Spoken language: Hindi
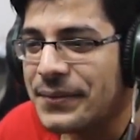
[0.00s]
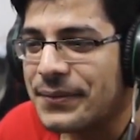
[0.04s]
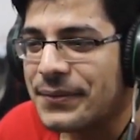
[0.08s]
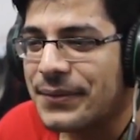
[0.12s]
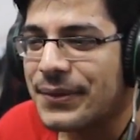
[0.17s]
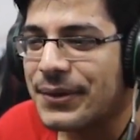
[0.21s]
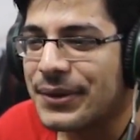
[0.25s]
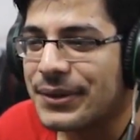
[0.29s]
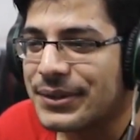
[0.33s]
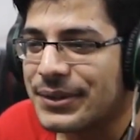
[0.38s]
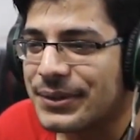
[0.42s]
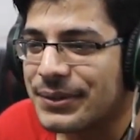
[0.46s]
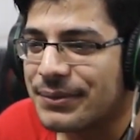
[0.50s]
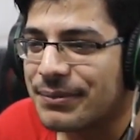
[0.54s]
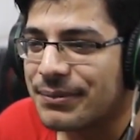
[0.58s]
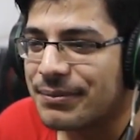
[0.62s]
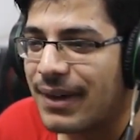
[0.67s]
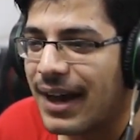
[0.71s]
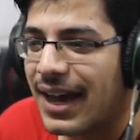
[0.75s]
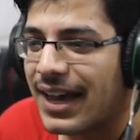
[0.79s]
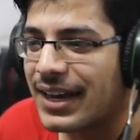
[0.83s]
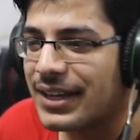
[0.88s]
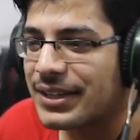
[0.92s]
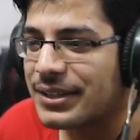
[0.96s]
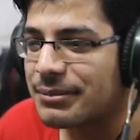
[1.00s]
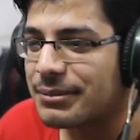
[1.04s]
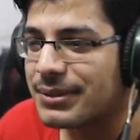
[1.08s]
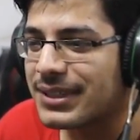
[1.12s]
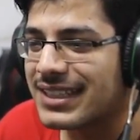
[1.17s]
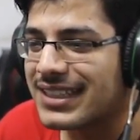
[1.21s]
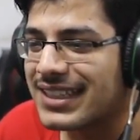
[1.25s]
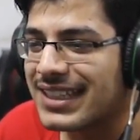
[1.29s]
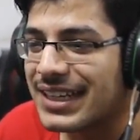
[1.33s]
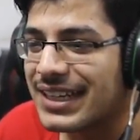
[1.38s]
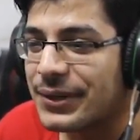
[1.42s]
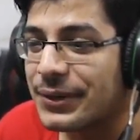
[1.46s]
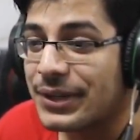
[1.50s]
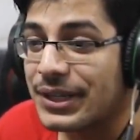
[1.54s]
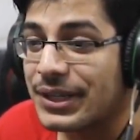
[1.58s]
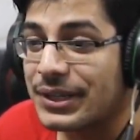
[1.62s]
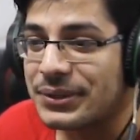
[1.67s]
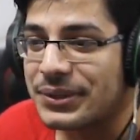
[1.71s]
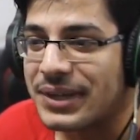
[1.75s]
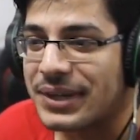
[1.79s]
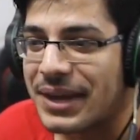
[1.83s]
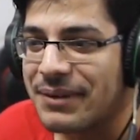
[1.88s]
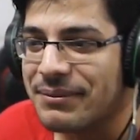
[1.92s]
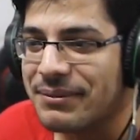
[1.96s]
वो तो मारा तो पता चला वो ये तो
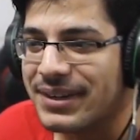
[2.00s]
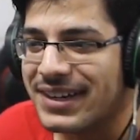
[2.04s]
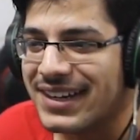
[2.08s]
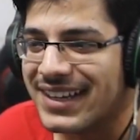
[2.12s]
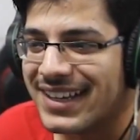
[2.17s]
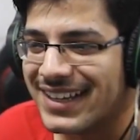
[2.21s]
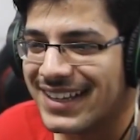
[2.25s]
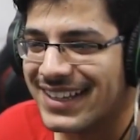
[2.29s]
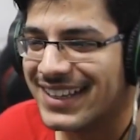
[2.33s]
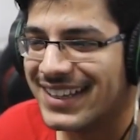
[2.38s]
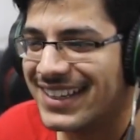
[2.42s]
डायमंड है